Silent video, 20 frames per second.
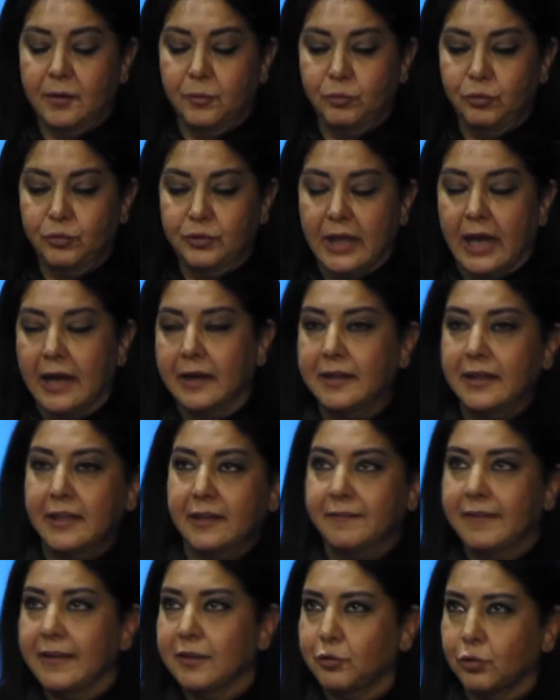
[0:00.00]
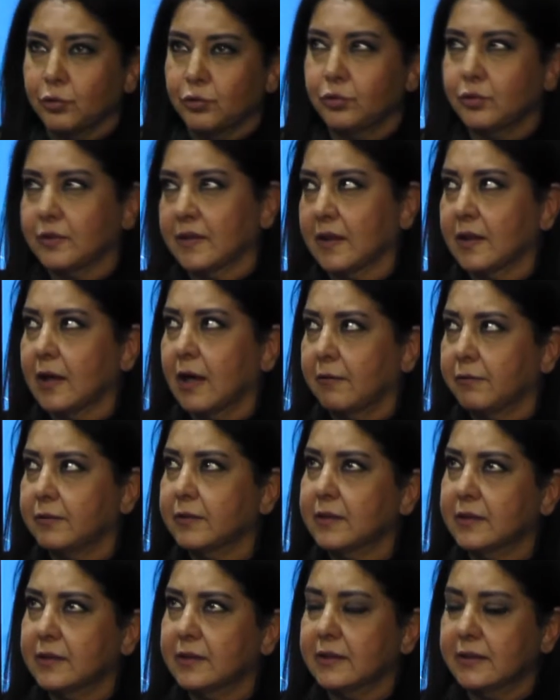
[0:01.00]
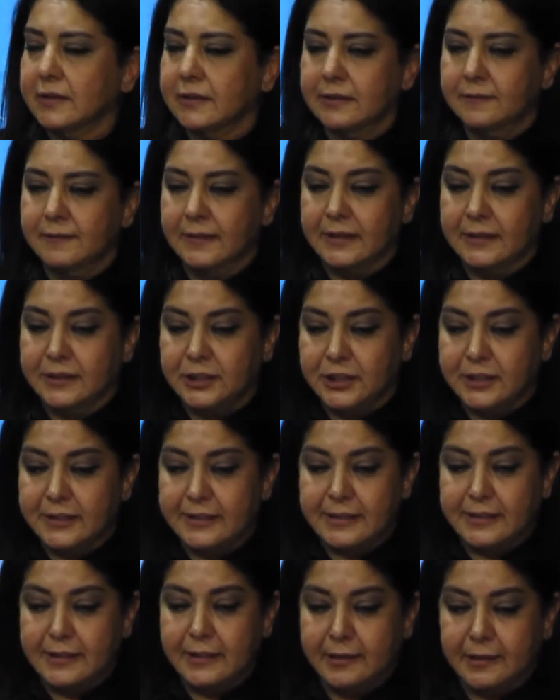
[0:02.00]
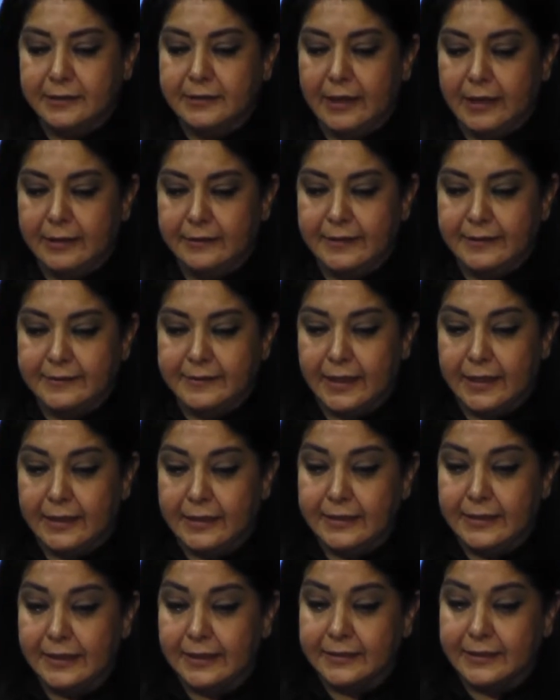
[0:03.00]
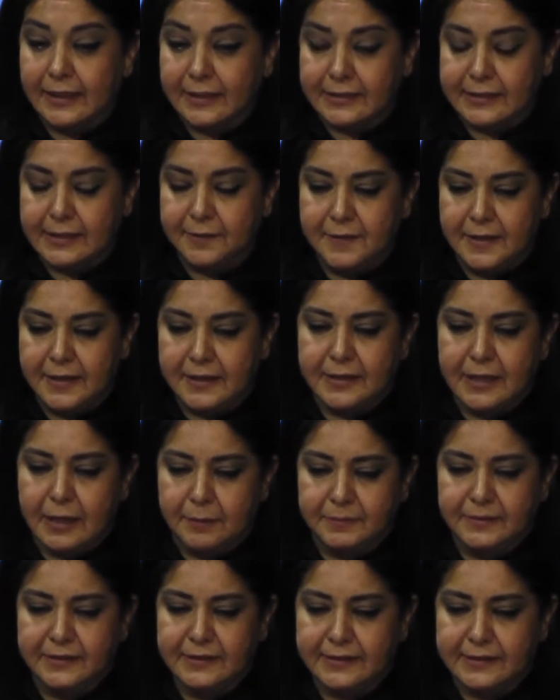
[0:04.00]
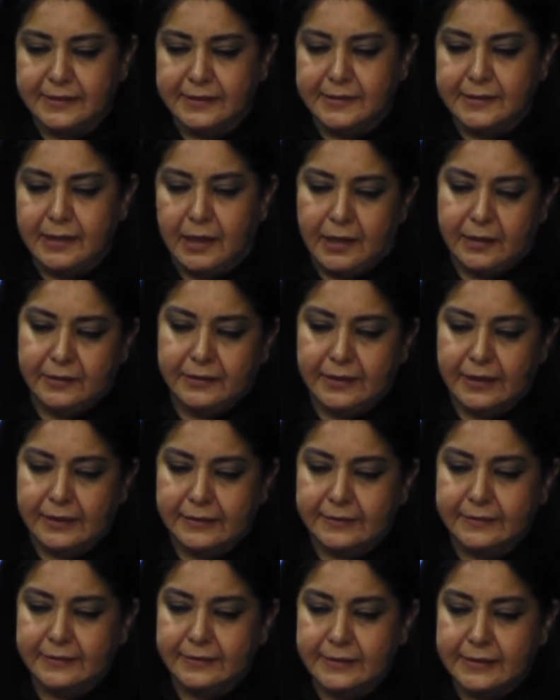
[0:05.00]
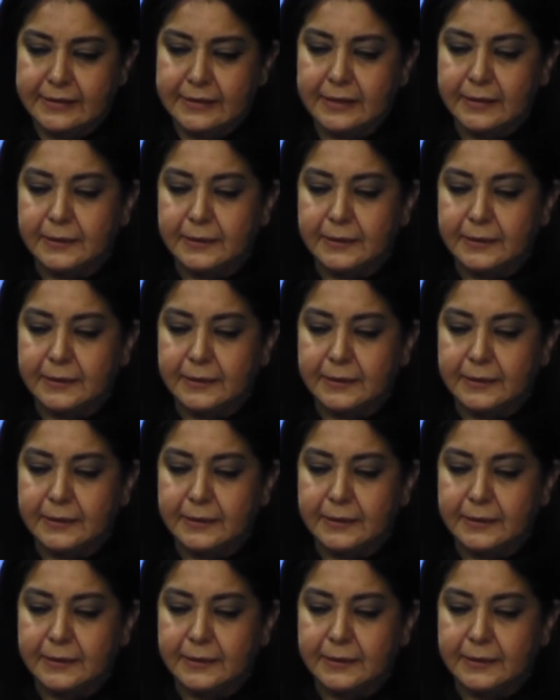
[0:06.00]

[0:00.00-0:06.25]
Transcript: bunlar iyi ve kötü taraflarıydı ve işinizi ne kadar detaylı ne kadar severek yaptığınızı da anlattınız.